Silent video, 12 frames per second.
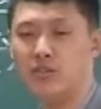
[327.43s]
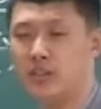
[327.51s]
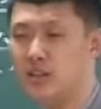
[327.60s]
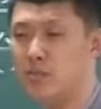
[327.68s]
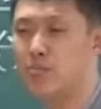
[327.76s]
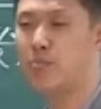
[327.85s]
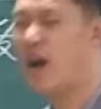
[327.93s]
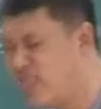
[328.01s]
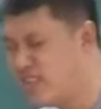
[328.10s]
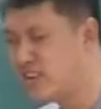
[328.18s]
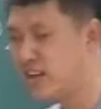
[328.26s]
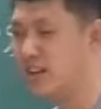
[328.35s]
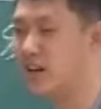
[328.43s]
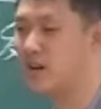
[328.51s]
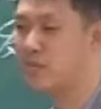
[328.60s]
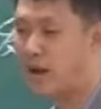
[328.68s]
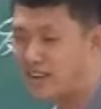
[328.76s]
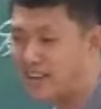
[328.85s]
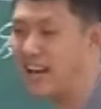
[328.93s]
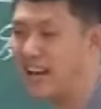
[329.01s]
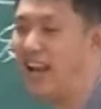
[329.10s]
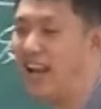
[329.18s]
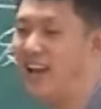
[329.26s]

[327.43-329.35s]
Independence 能喷你脸，